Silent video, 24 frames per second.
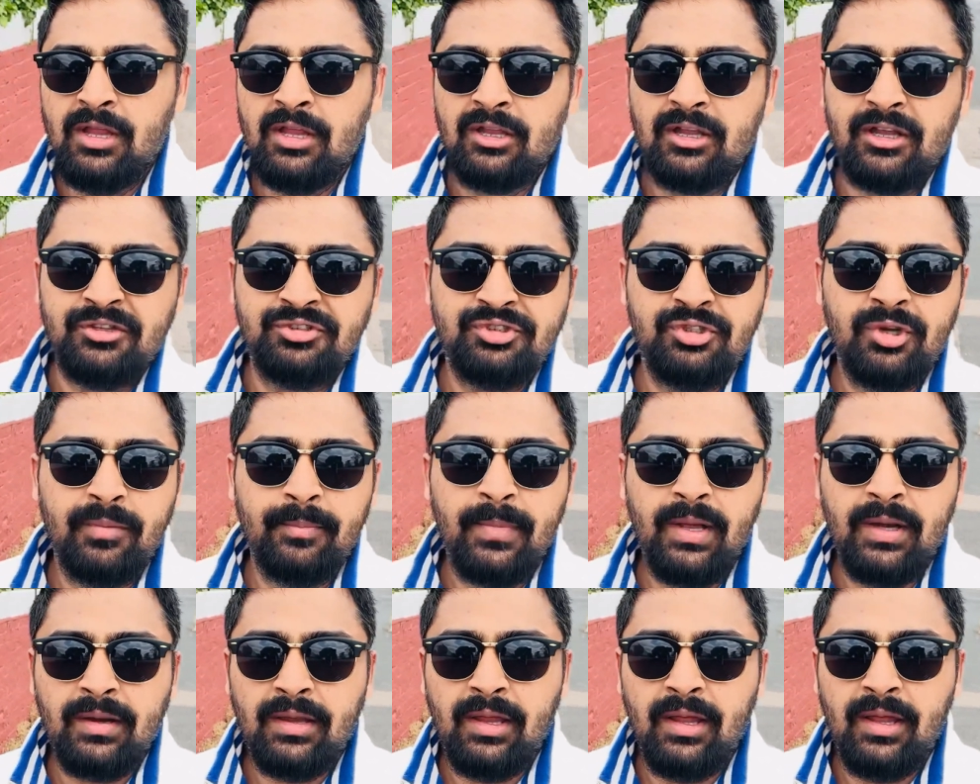
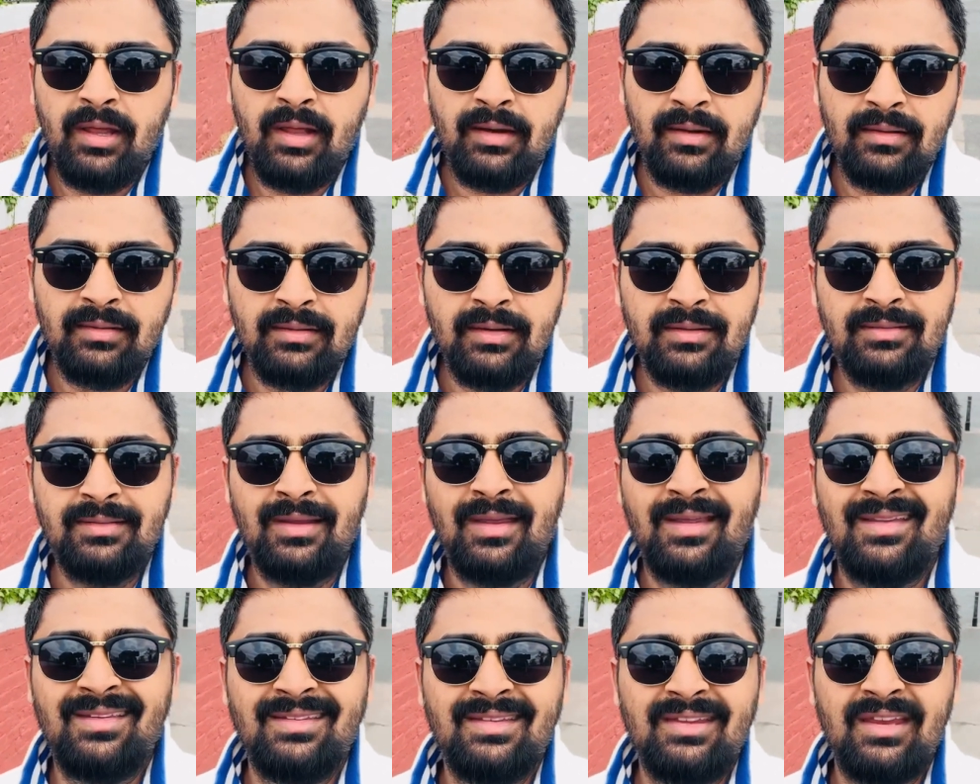कस्टमर केयर इन
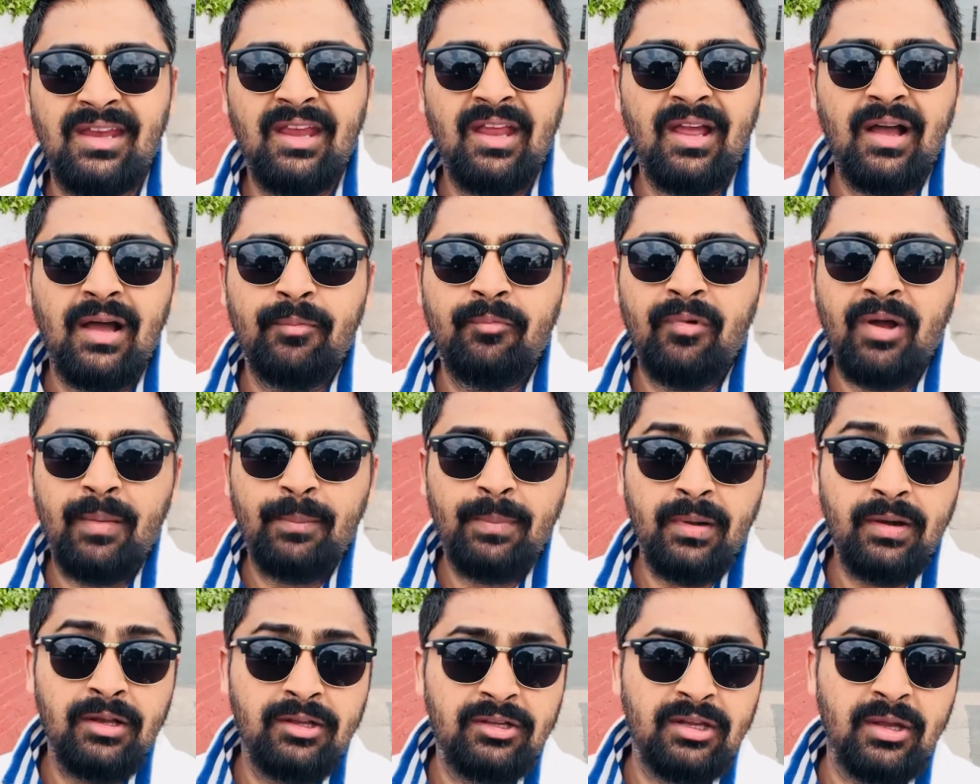देंस कि आप वहाँ
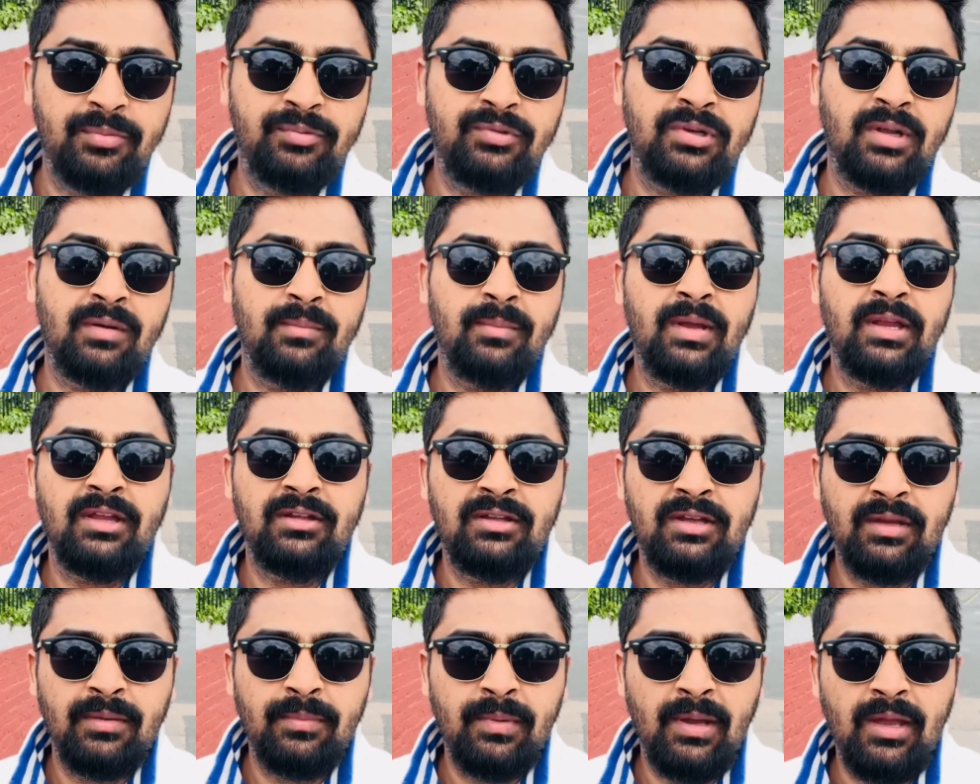पर रिसेप्शन में
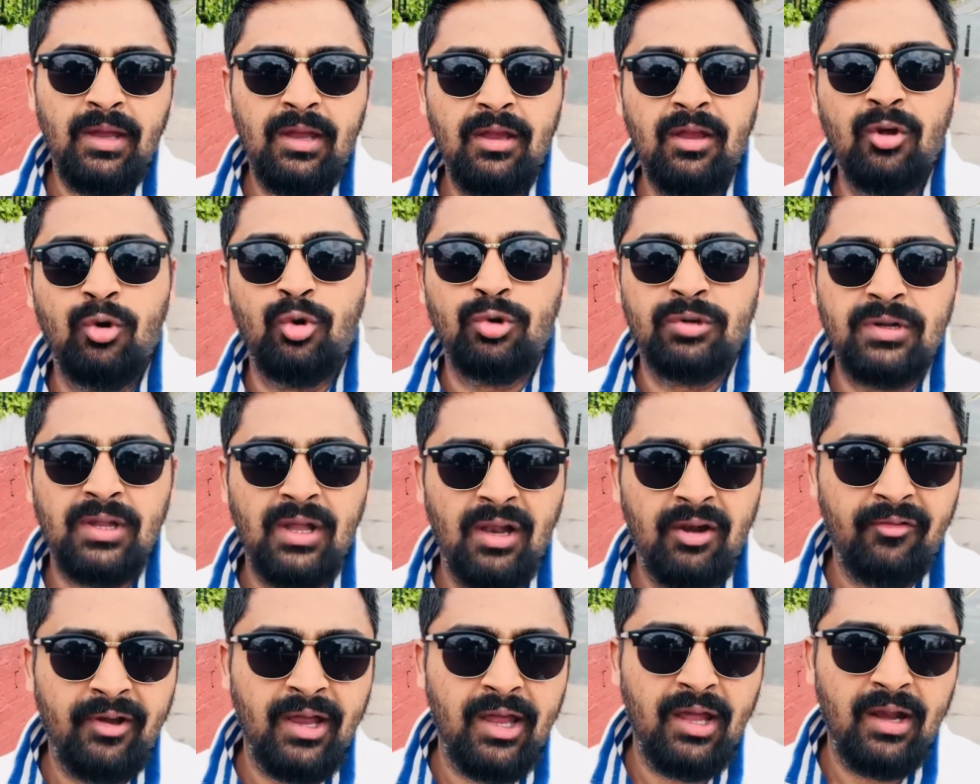किसी भी
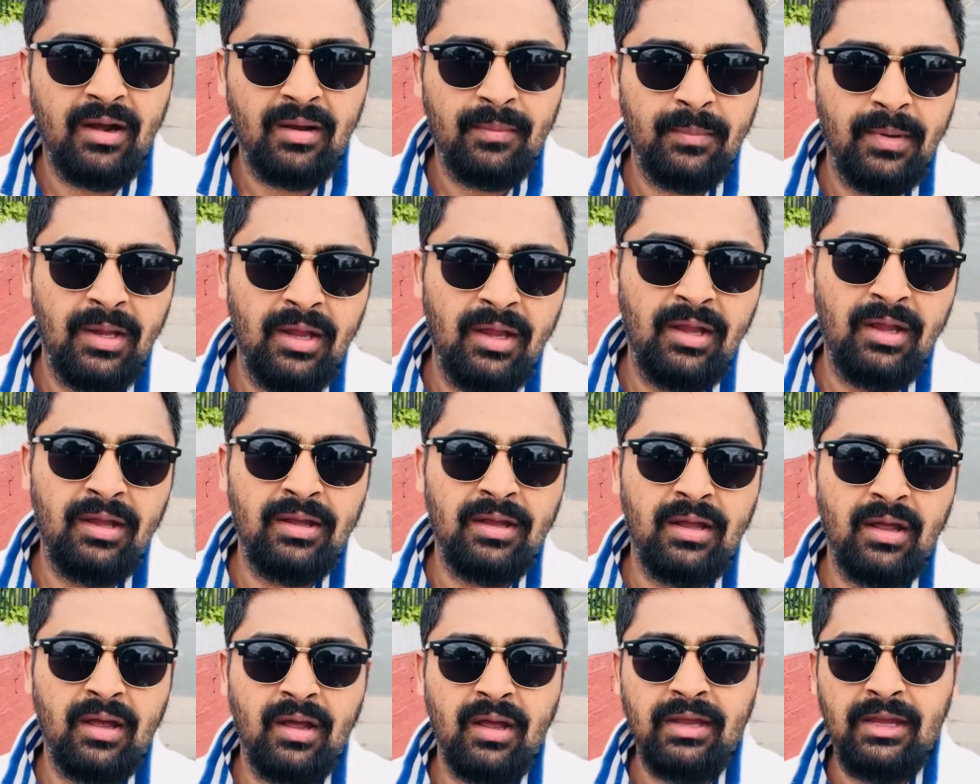होटल वगैरह में
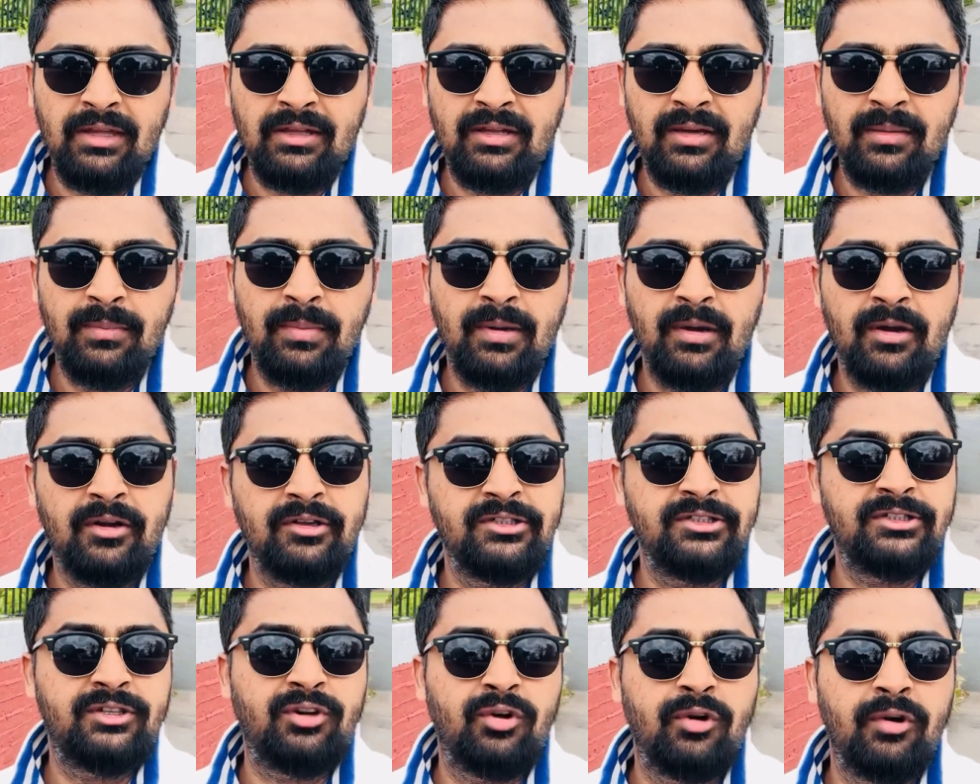या किसी भी
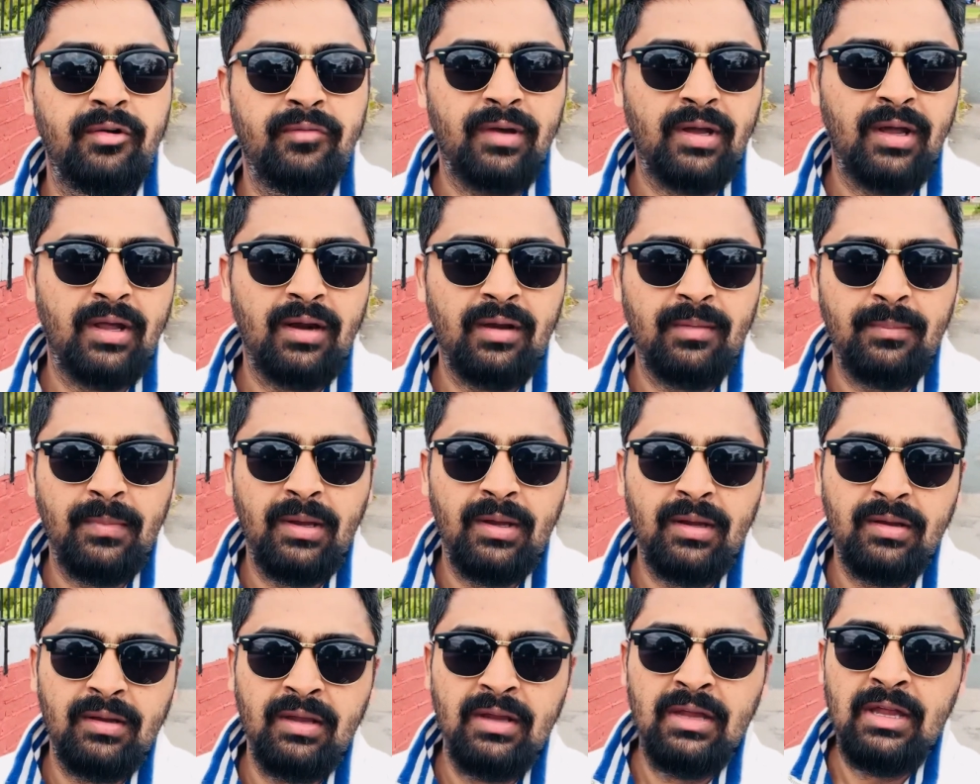रेस्टोरेंट वगैरह
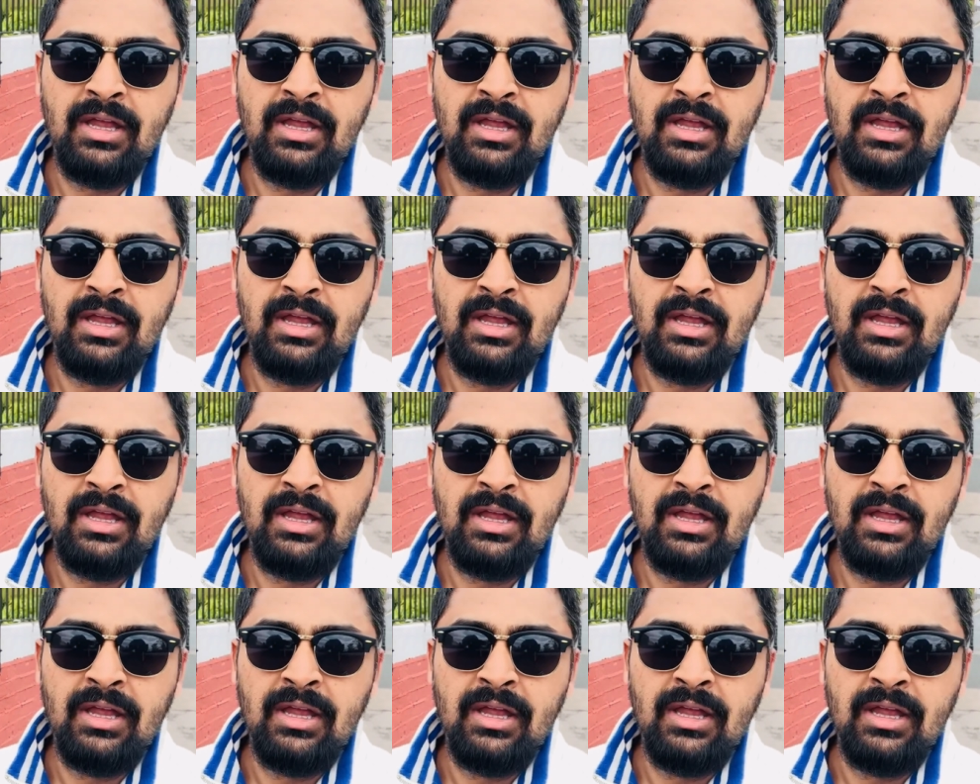में